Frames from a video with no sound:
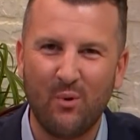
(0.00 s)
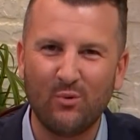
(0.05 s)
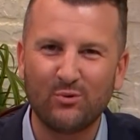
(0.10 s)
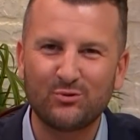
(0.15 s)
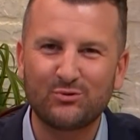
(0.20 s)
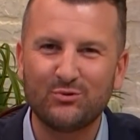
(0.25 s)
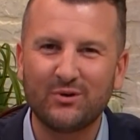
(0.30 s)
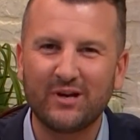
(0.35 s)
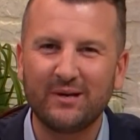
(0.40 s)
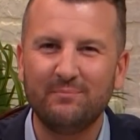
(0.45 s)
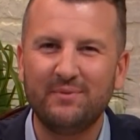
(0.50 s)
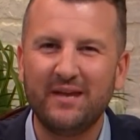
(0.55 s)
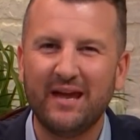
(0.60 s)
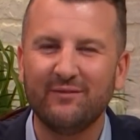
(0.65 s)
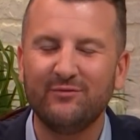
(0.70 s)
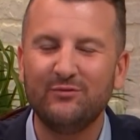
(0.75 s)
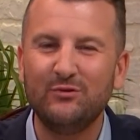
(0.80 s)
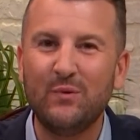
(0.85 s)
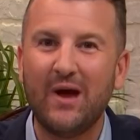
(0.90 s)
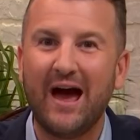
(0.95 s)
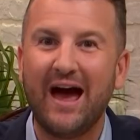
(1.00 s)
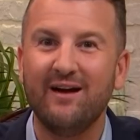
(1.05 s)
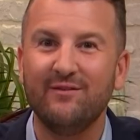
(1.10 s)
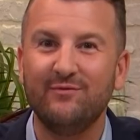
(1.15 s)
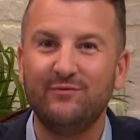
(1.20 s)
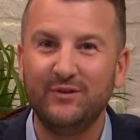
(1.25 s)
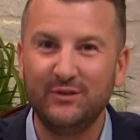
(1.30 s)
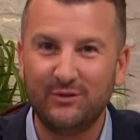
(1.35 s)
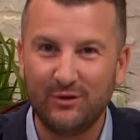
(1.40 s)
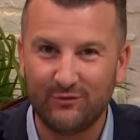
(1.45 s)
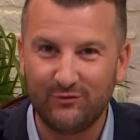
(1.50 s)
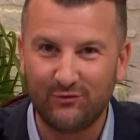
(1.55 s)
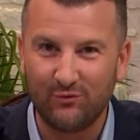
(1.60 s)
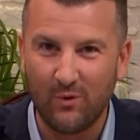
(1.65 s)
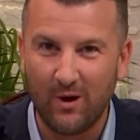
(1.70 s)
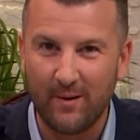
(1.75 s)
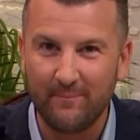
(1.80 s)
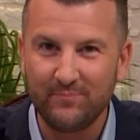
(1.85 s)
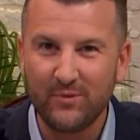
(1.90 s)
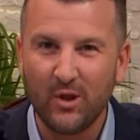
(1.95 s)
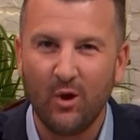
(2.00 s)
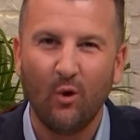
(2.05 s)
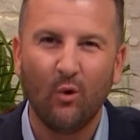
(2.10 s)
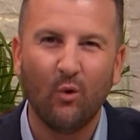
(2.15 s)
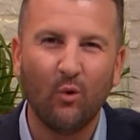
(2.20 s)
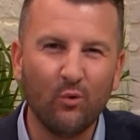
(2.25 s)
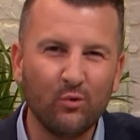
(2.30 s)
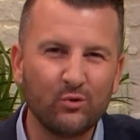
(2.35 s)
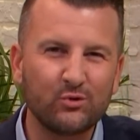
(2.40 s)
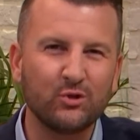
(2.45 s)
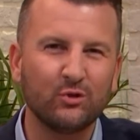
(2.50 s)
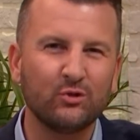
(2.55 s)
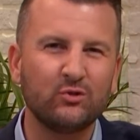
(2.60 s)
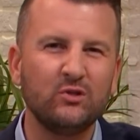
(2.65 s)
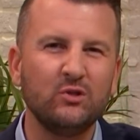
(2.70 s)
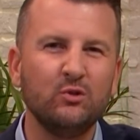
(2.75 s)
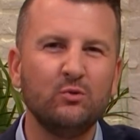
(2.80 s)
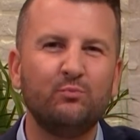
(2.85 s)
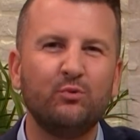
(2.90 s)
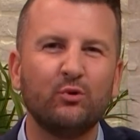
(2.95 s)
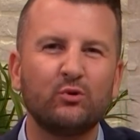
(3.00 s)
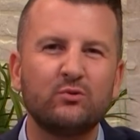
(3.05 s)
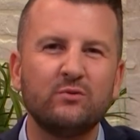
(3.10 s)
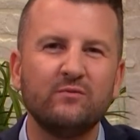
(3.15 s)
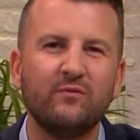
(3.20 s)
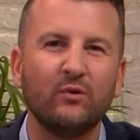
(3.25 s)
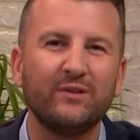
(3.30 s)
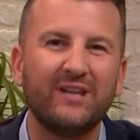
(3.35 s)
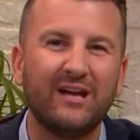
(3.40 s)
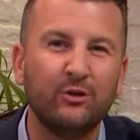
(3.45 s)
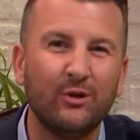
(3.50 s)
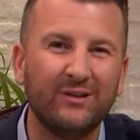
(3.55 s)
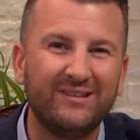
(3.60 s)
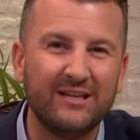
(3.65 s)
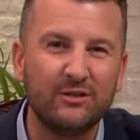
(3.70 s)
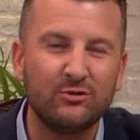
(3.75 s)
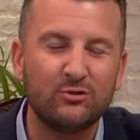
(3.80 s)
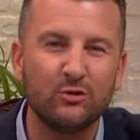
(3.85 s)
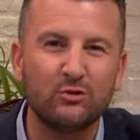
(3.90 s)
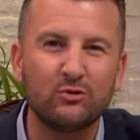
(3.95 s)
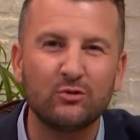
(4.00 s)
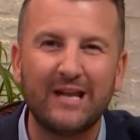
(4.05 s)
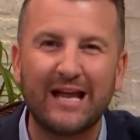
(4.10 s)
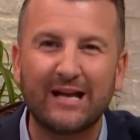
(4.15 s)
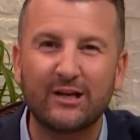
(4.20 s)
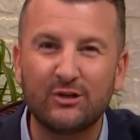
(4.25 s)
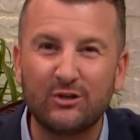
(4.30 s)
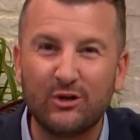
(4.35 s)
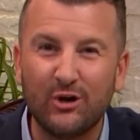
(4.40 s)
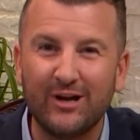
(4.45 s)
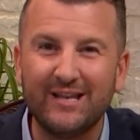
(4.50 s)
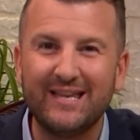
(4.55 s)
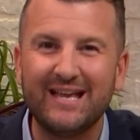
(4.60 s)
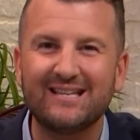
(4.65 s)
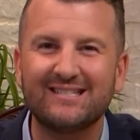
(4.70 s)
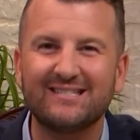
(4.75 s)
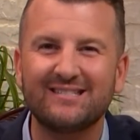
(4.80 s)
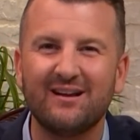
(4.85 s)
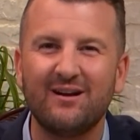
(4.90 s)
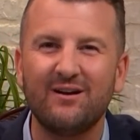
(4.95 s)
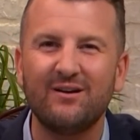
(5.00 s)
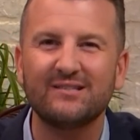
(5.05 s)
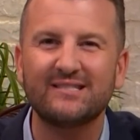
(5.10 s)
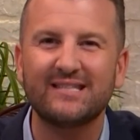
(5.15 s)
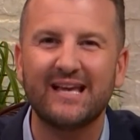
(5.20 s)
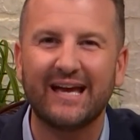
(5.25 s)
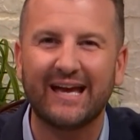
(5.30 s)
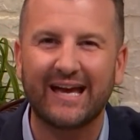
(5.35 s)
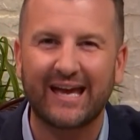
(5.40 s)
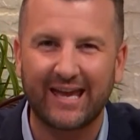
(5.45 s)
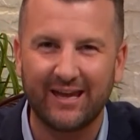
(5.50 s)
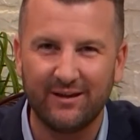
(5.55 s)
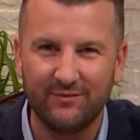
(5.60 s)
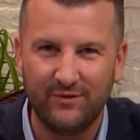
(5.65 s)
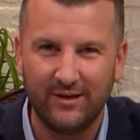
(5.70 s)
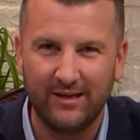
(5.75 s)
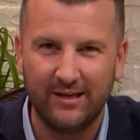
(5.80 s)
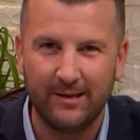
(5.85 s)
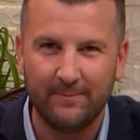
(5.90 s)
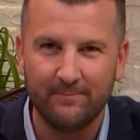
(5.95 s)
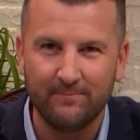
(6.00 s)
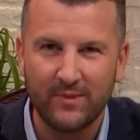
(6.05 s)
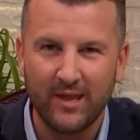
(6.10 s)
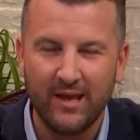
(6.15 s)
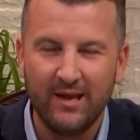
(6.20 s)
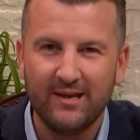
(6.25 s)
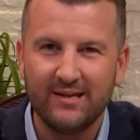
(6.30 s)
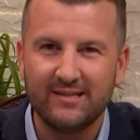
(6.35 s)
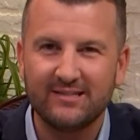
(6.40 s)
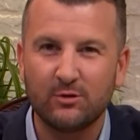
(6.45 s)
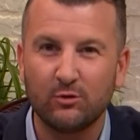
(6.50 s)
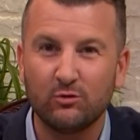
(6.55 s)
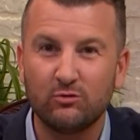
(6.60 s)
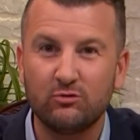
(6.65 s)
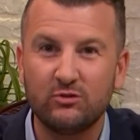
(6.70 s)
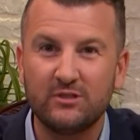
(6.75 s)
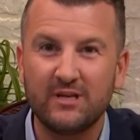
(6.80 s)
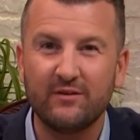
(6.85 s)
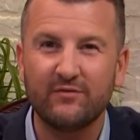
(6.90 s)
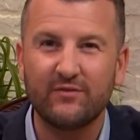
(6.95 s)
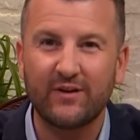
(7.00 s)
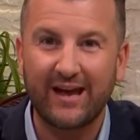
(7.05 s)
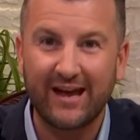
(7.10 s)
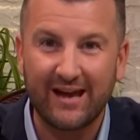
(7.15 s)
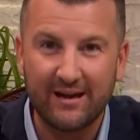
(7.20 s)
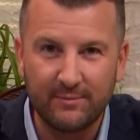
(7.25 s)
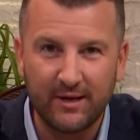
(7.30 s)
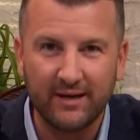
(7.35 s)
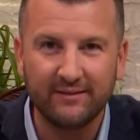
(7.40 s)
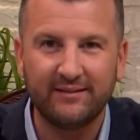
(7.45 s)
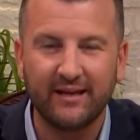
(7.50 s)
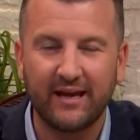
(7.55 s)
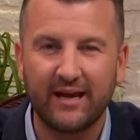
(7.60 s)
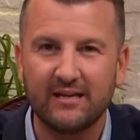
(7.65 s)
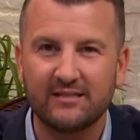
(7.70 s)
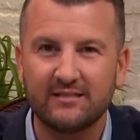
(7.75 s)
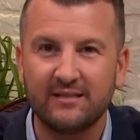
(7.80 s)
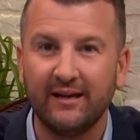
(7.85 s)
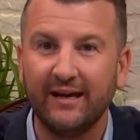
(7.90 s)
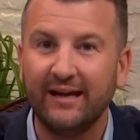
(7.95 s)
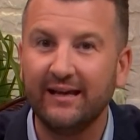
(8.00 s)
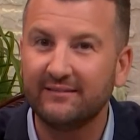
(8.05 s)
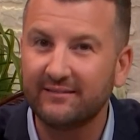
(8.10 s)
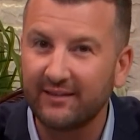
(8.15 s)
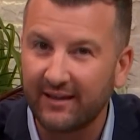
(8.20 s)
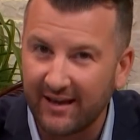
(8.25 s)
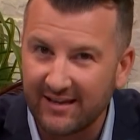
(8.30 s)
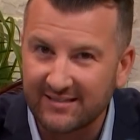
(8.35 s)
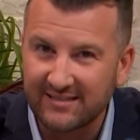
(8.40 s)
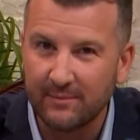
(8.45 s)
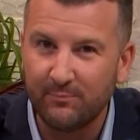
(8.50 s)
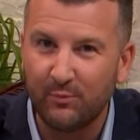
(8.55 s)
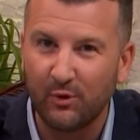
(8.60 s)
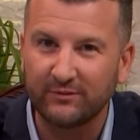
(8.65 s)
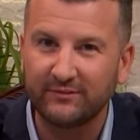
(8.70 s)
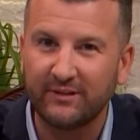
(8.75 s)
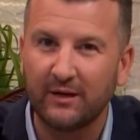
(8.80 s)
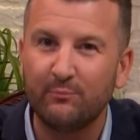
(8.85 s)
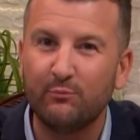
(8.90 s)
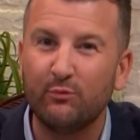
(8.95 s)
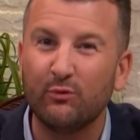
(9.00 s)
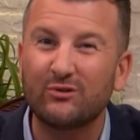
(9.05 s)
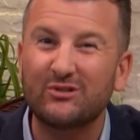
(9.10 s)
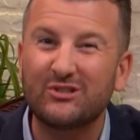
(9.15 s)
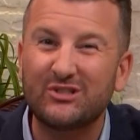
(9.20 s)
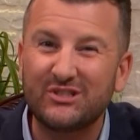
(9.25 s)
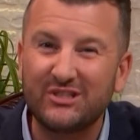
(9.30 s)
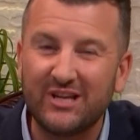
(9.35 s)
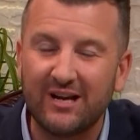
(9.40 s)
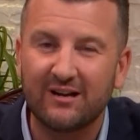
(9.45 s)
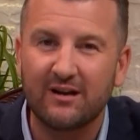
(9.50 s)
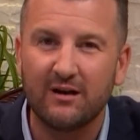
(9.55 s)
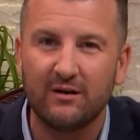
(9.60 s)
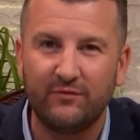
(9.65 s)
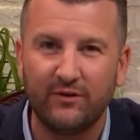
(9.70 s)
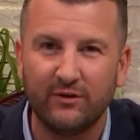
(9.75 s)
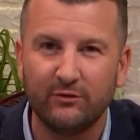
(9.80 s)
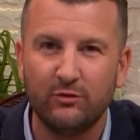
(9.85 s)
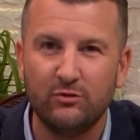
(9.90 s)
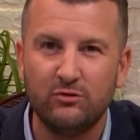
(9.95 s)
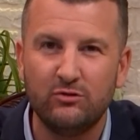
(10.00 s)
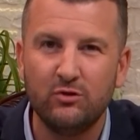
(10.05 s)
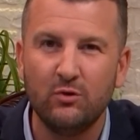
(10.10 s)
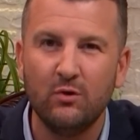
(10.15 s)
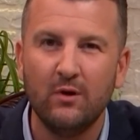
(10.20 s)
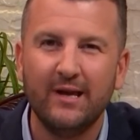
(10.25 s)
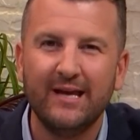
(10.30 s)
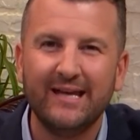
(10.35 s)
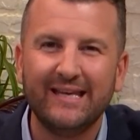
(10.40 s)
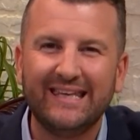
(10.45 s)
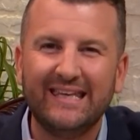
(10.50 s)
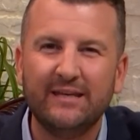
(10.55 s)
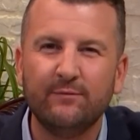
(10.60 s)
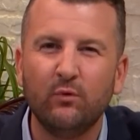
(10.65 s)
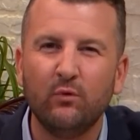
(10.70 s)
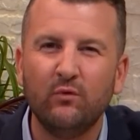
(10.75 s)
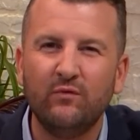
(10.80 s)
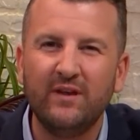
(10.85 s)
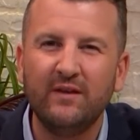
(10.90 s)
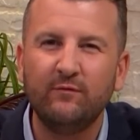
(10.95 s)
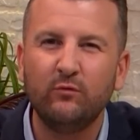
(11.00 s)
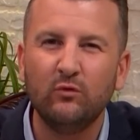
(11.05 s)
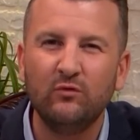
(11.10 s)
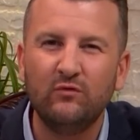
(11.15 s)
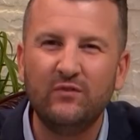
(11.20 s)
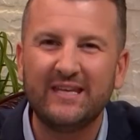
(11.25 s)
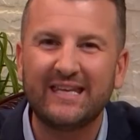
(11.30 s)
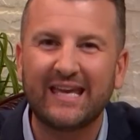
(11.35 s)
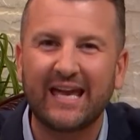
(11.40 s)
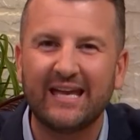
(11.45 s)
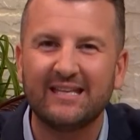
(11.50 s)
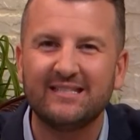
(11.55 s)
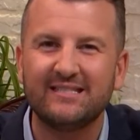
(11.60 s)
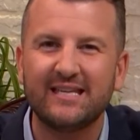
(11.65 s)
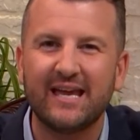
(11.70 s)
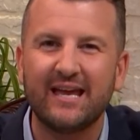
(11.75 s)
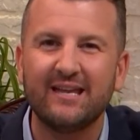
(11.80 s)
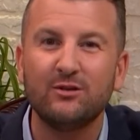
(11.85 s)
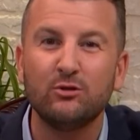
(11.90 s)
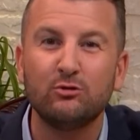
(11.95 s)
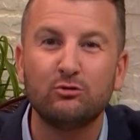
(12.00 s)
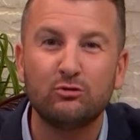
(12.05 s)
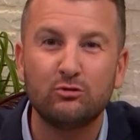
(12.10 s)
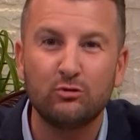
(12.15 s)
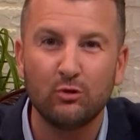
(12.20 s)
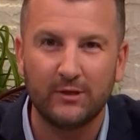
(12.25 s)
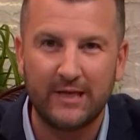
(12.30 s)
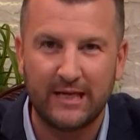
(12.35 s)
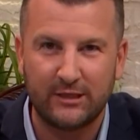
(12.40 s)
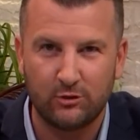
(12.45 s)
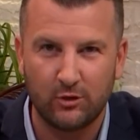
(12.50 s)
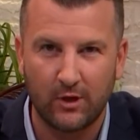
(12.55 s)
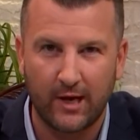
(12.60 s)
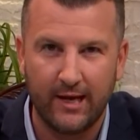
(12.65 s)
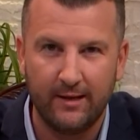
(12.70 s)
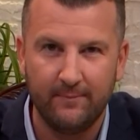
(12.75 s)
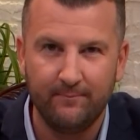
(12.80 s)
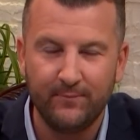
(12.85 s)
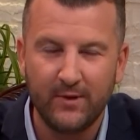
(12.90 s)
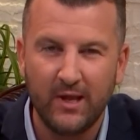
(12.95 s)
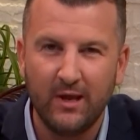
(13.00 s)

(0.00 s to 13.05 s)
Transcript: Bonjour et bienvenue à Vie de foi. Aujourd'hui, nous poursuivons dans notre étude sur la connaissance révélée. C'est un sujet vraiment intéressant et très important pour chaque enfant de Dieu qui veut vivre une vie chrétienne surnaturelle.